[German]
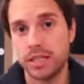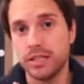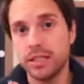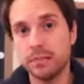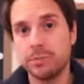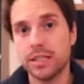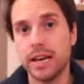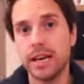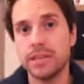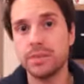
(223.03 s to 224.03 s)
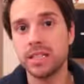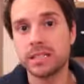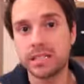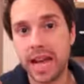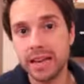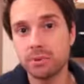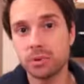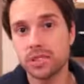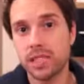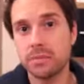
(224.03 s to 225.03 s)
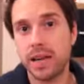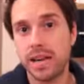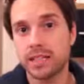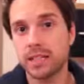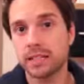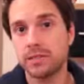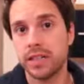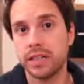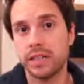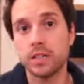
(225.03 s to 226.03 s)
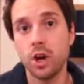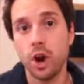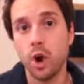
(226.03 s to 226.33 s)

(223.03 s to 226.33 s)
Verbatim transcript: Jede Partei, die mindestens 1% bei Landtagswahlen hat